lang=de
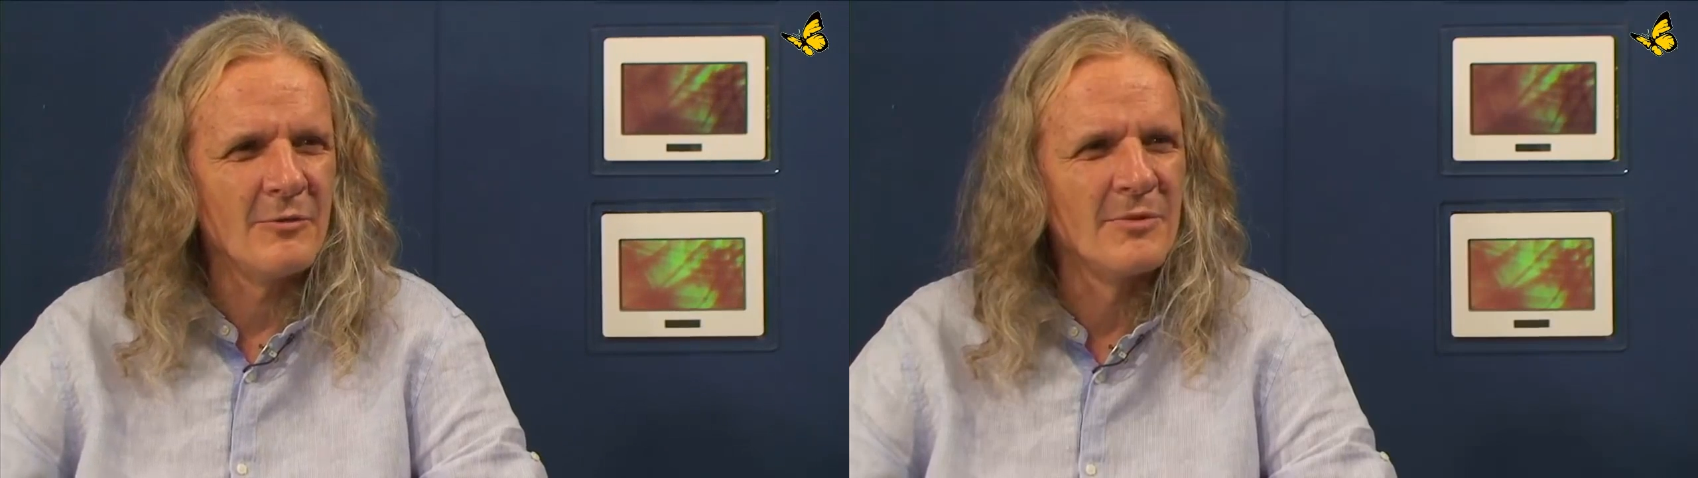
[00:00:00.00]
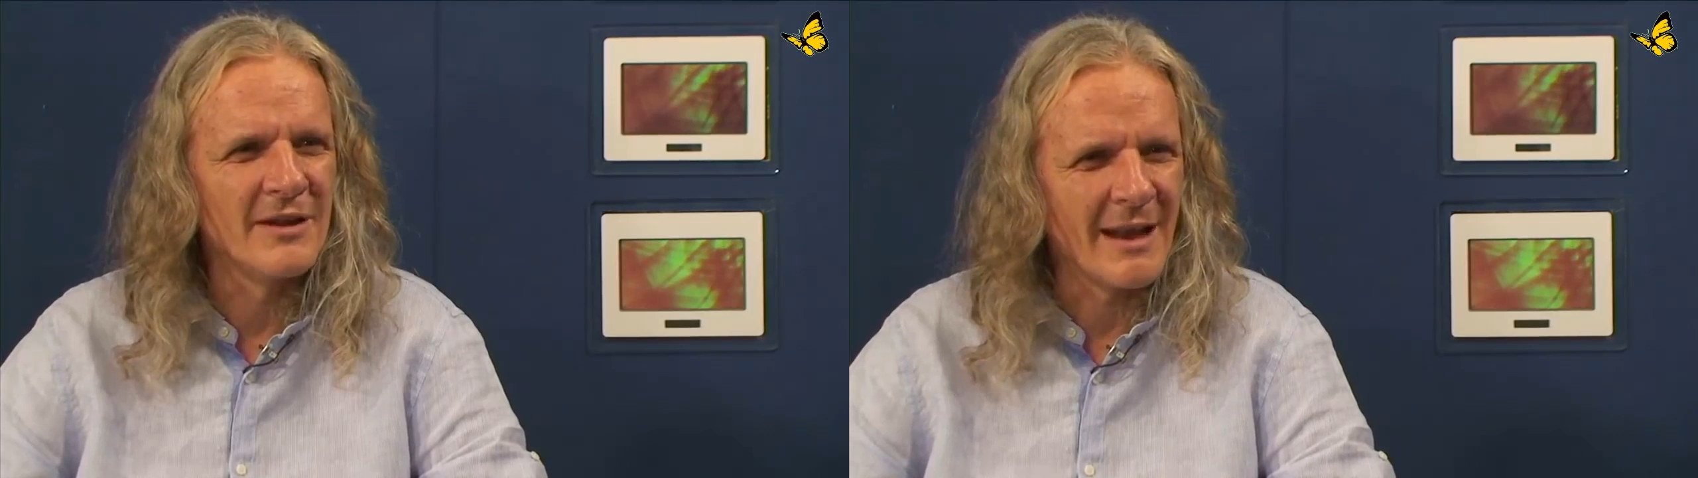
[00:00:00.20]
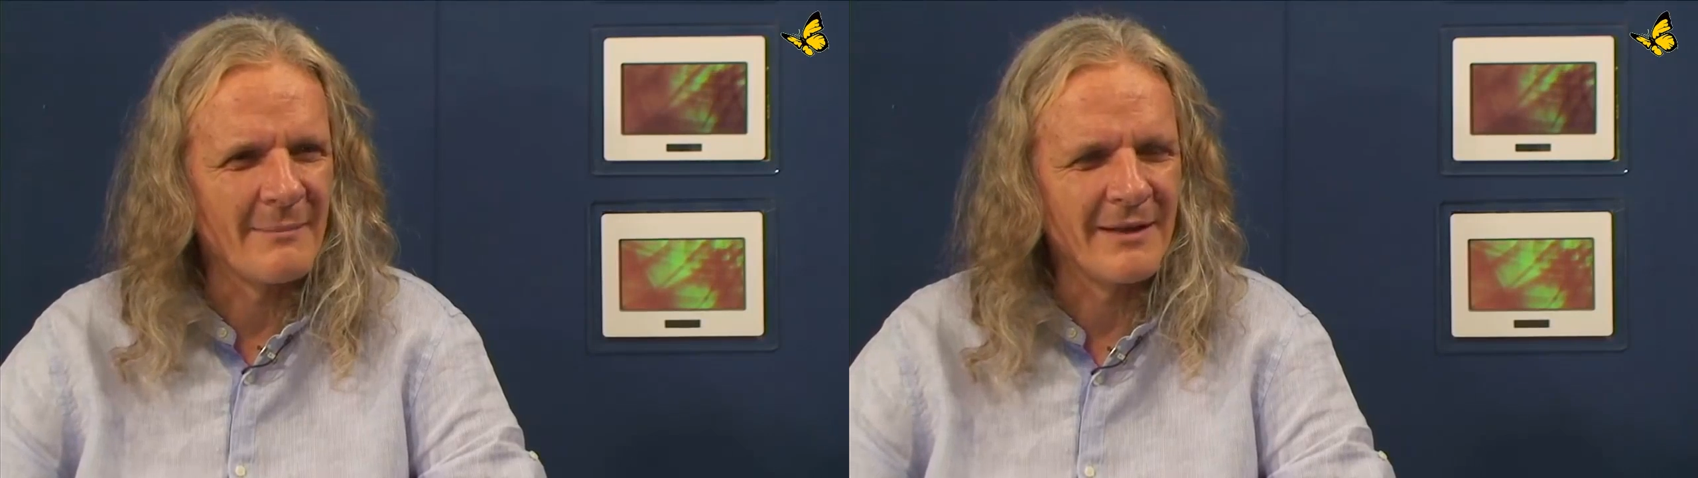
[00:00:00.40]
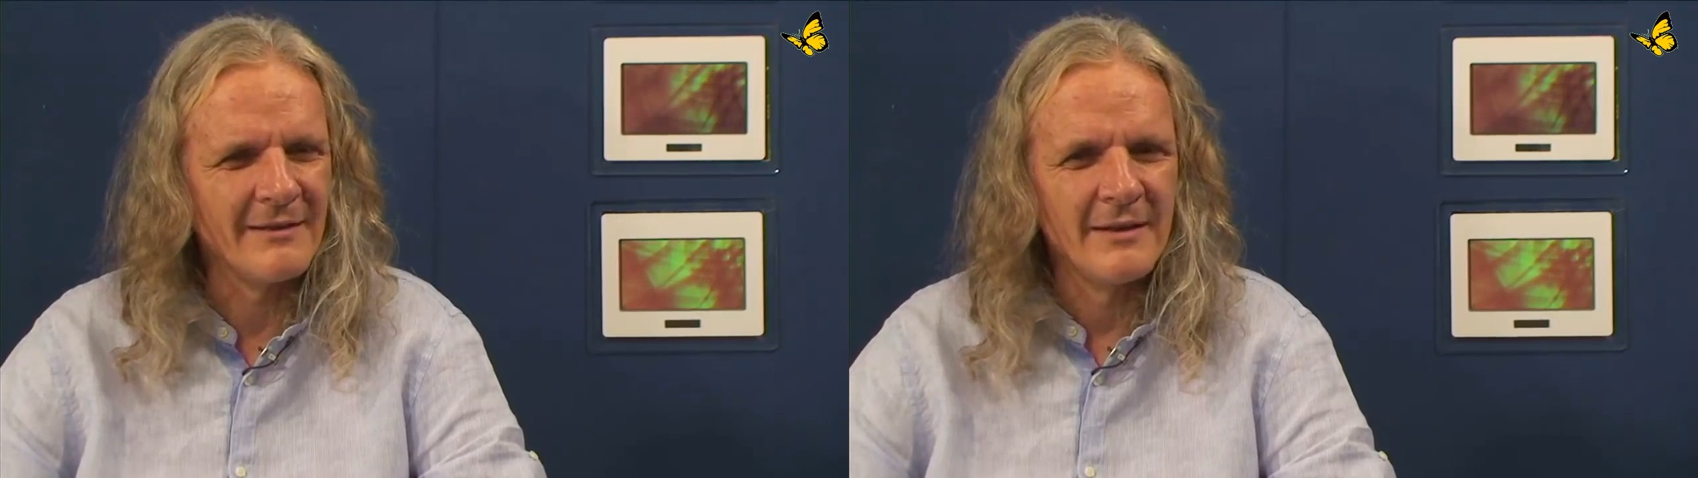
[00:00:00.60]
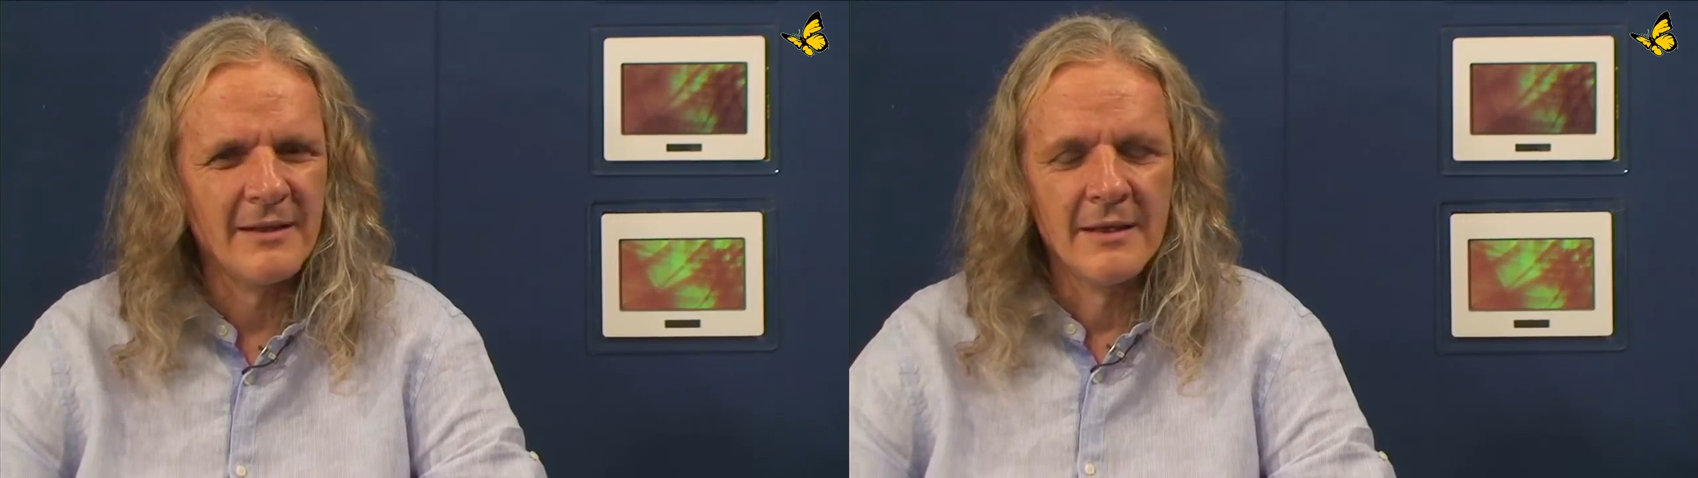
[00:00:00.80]

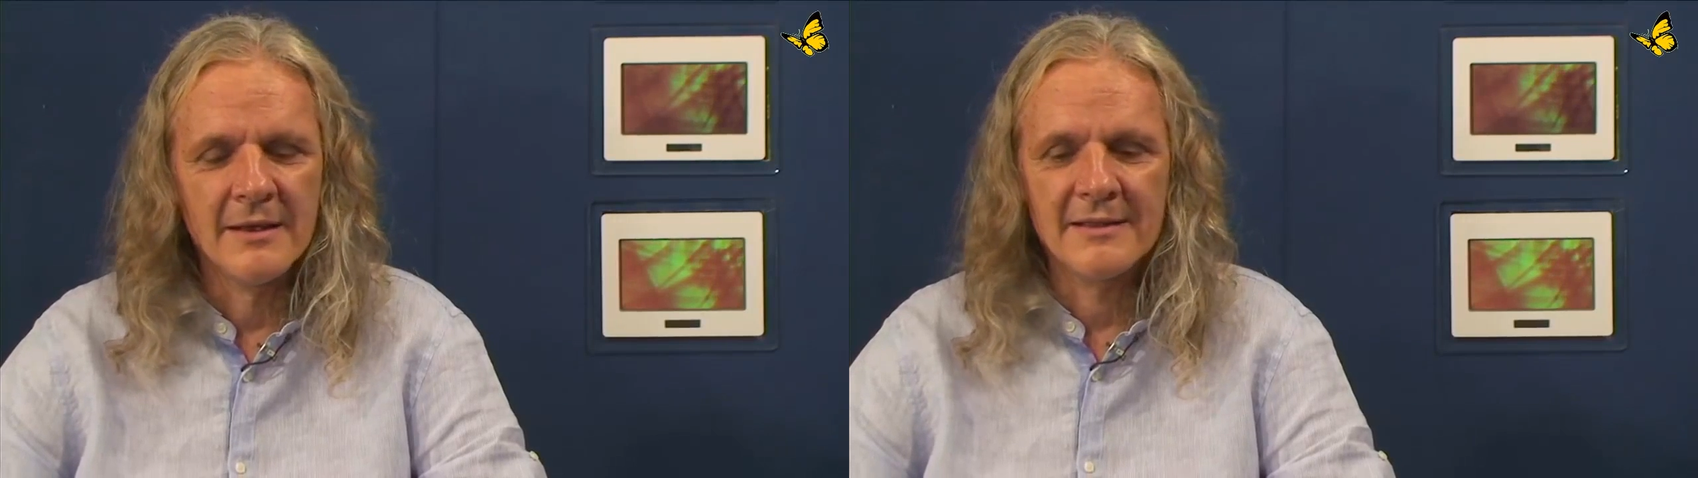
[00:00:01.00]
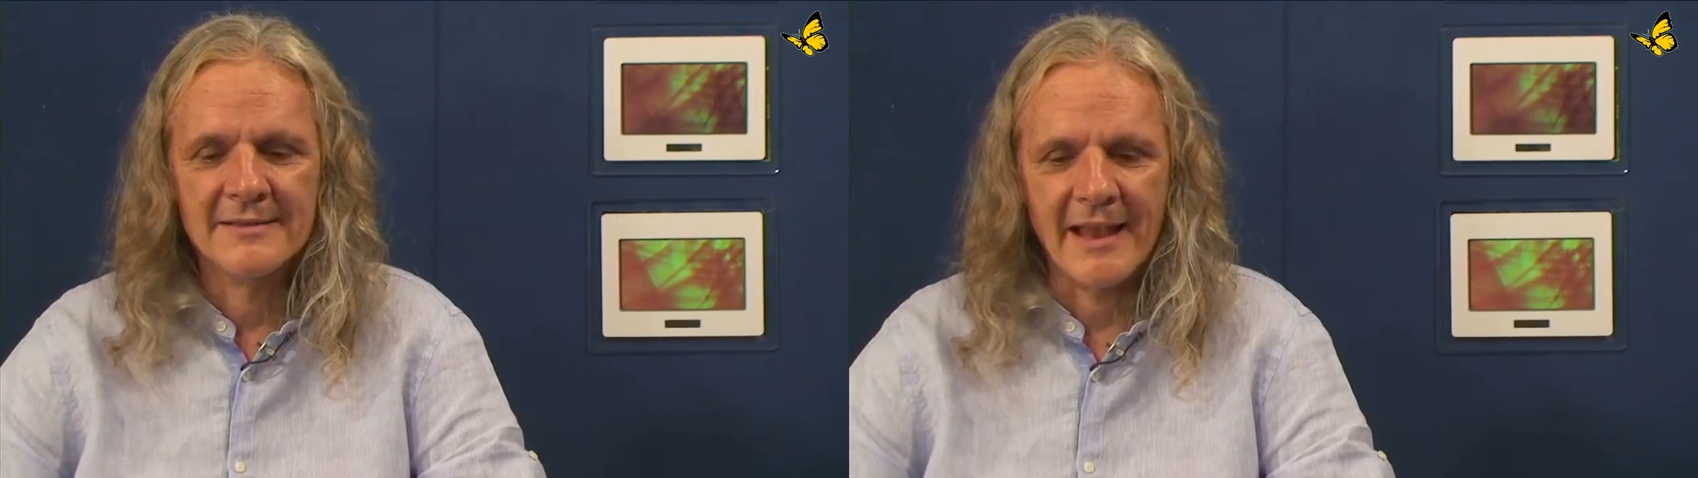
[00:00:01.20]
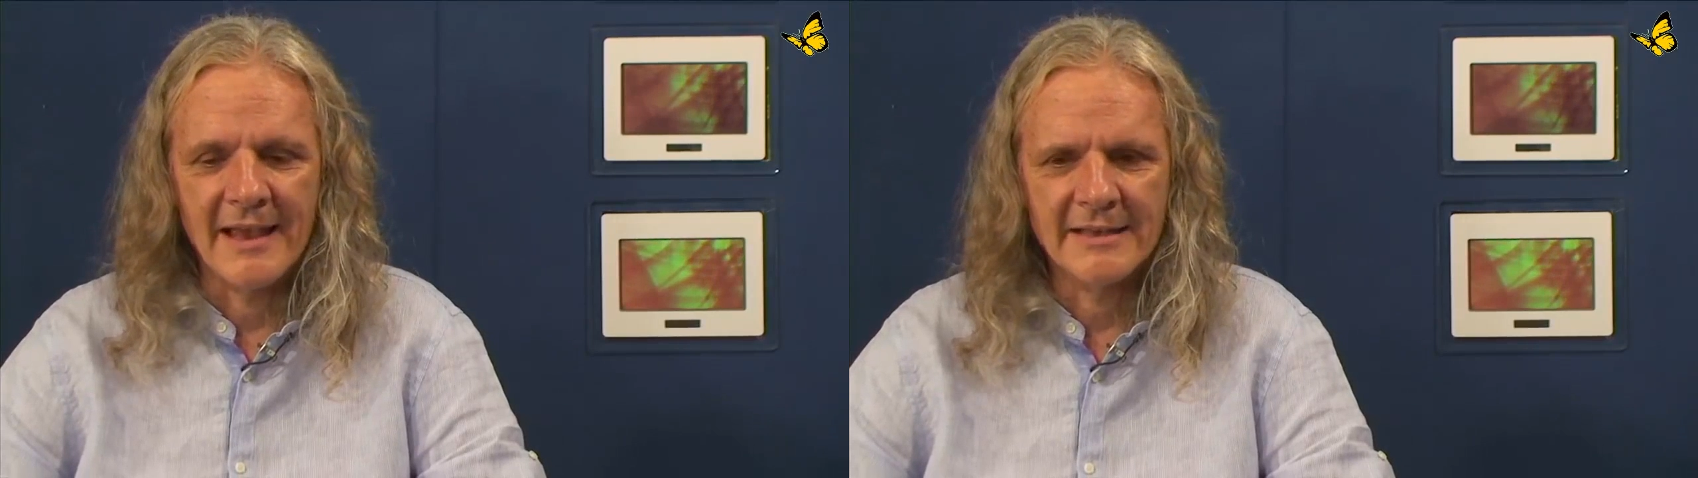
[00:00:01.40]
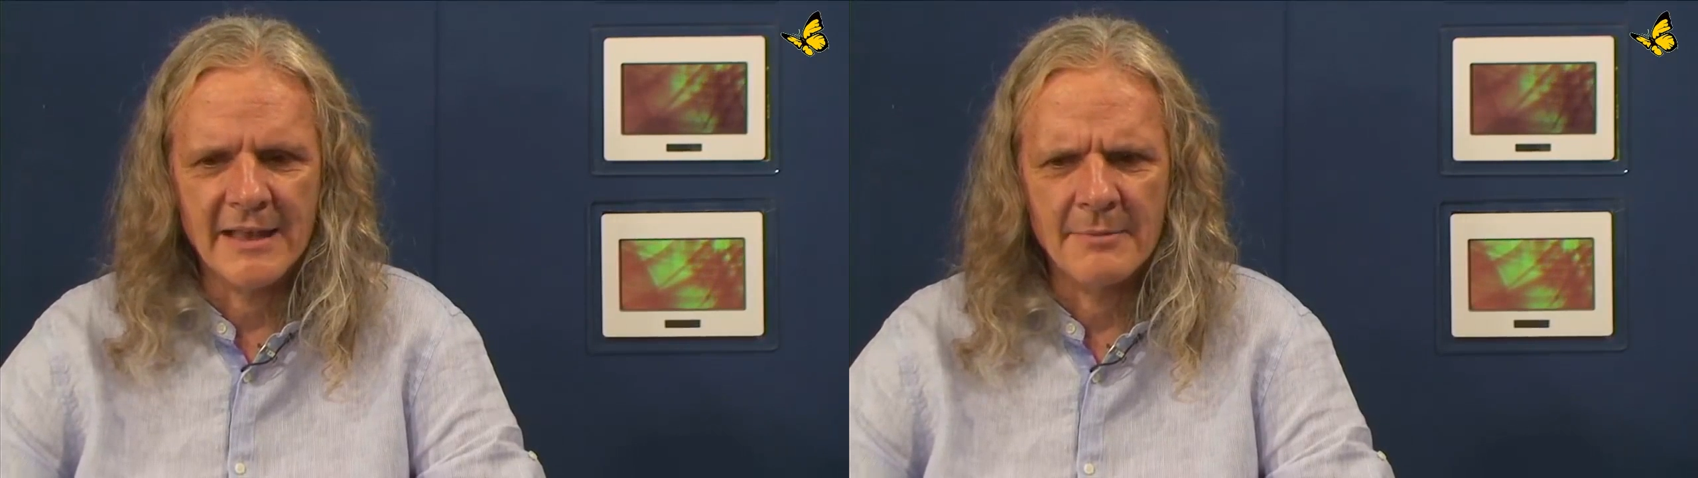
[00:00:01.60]
umklammern, zeigt